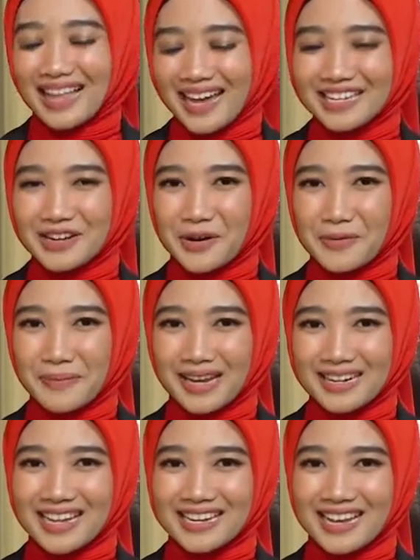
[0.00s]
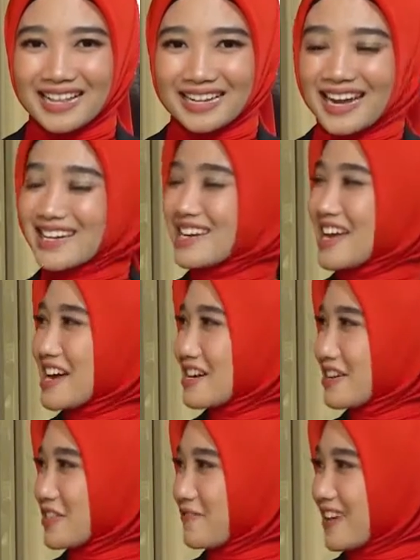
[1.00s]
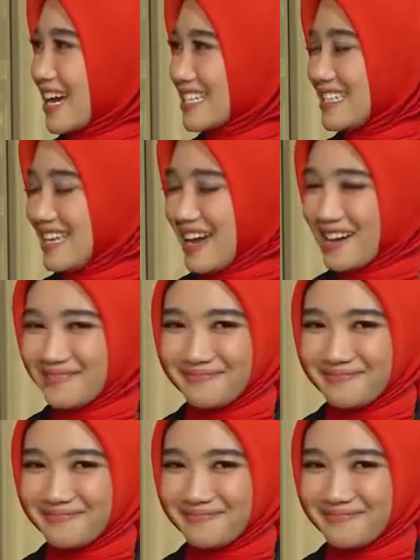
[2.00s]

like, komen, dan nyalakan notifikasinya.